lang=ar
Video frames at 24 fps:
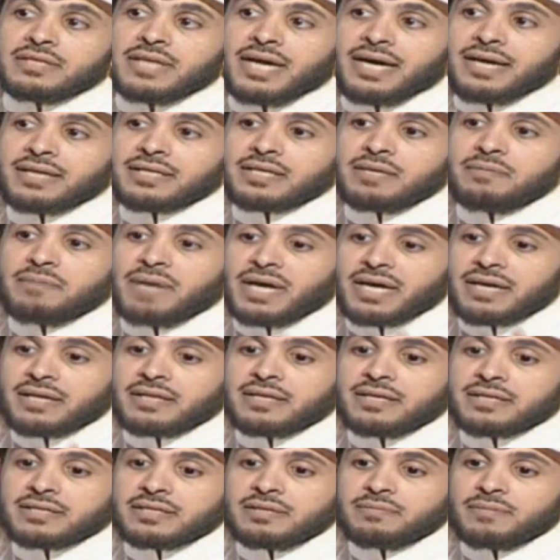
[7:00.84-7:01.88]
تعاطى مع
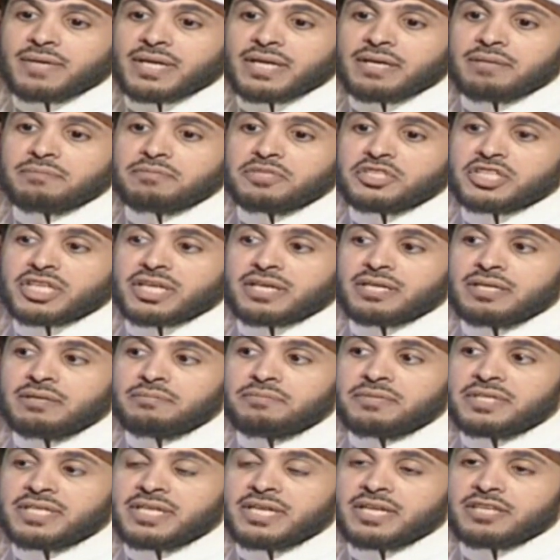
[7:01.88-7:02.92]
قضيه المراه بشكل
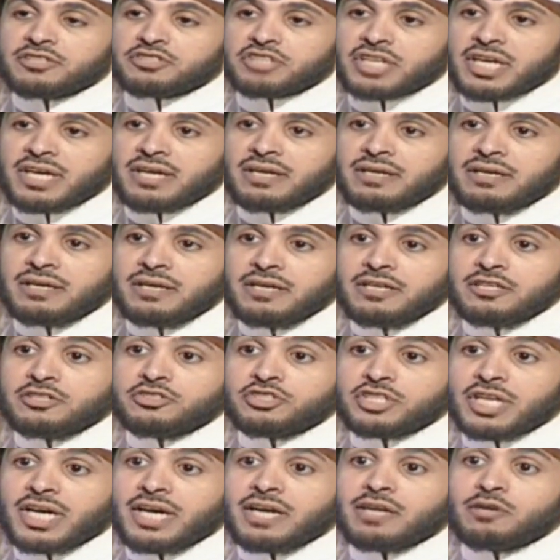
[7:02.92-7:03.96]
من الاشكال
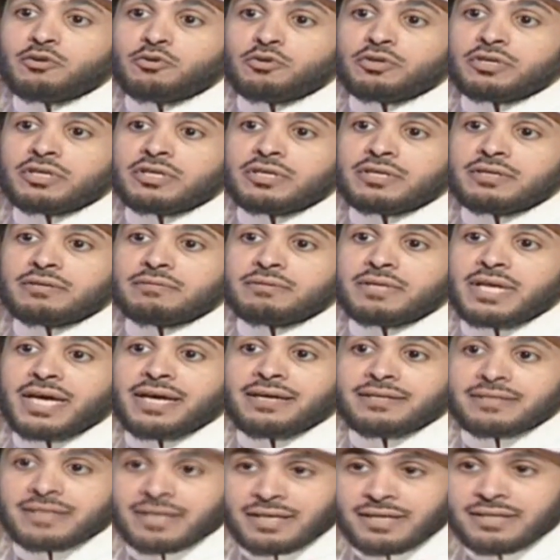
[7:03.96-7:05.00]
جعلوه لا
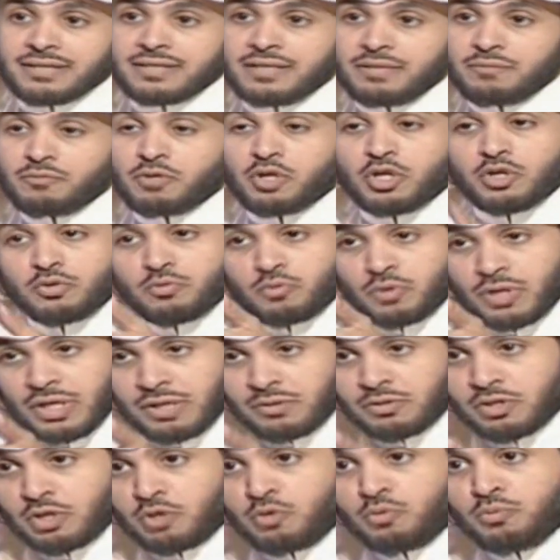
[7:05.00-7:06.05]
يتقدم
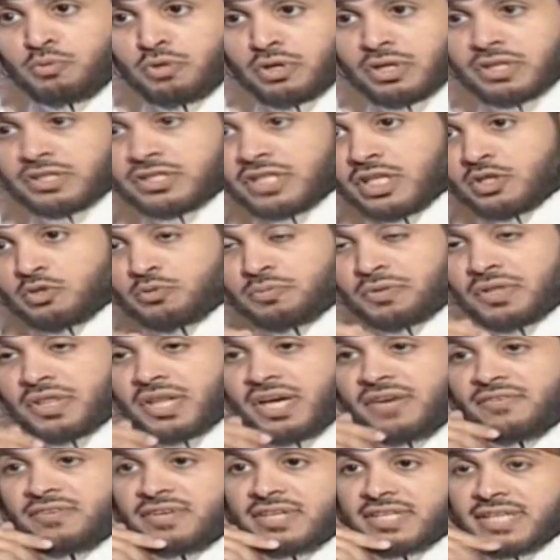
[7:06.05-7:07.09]
وتكون مخرجاته
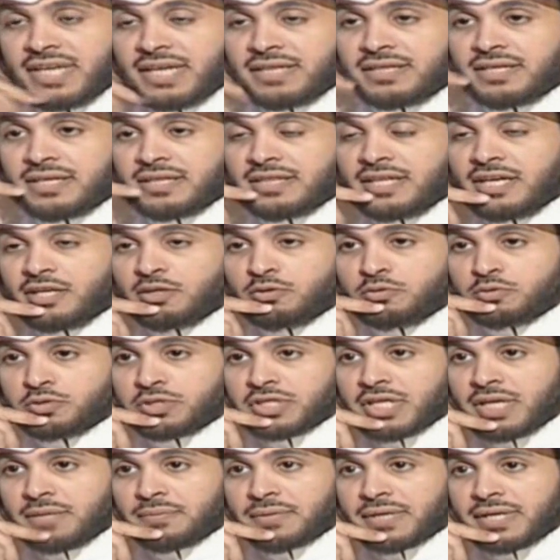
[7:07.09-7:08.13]
بالضعف اللي تحدثت عنه نعم
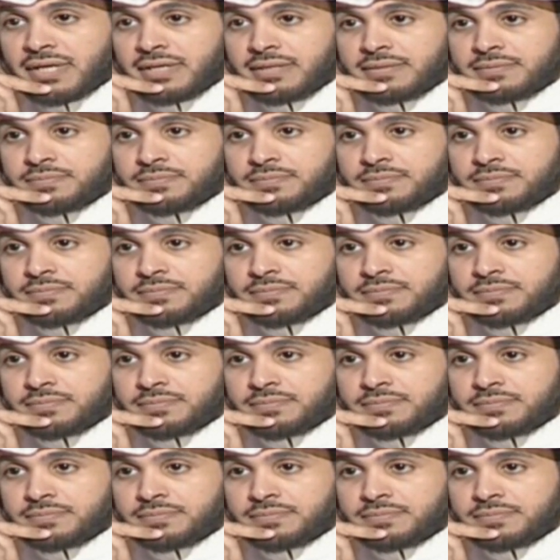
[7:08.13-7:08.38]
سابقا أنا